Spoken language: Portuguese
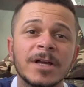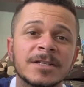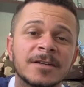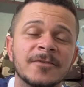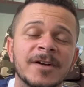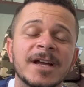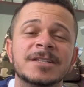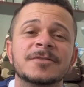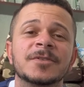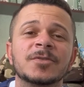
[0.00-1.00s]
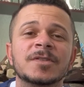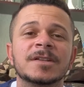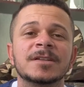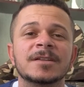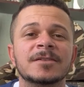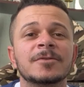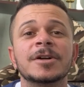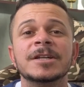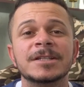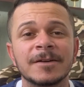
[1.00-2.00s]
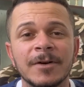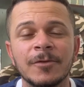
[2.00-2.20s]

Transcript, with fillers: já vai ativando o sininho e já vai